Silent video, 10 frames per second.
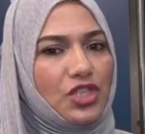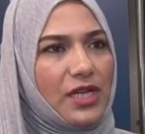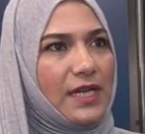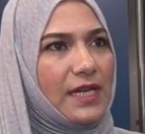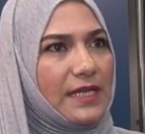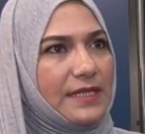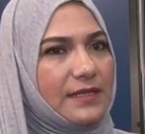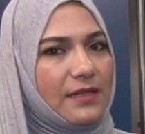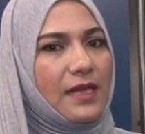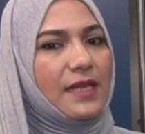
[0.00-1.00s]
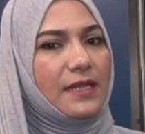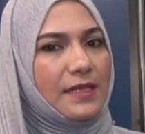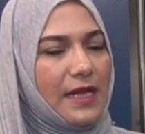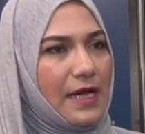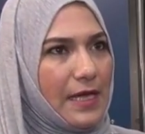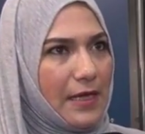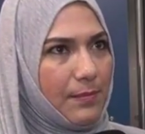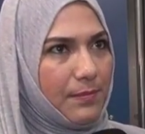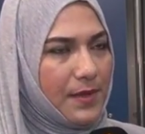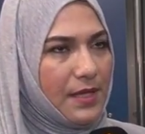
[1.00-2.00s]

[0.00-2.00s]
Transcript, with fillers: نشاهد أي نائب